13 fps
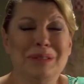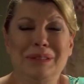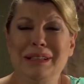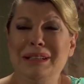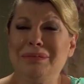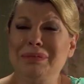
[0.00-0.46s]

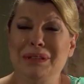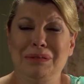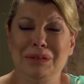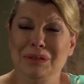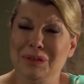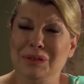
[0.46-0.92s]
كان قالب
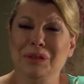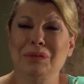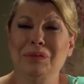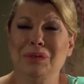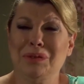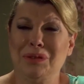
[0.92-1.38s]
وشه
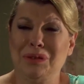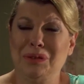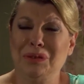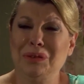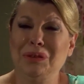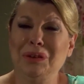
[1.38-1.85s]
واللم
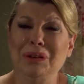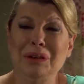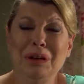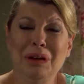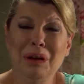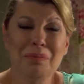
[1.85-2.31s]

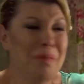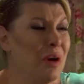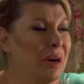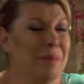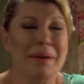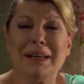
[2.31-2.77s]
بعيونه
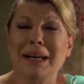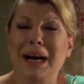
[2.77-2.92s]
كأنه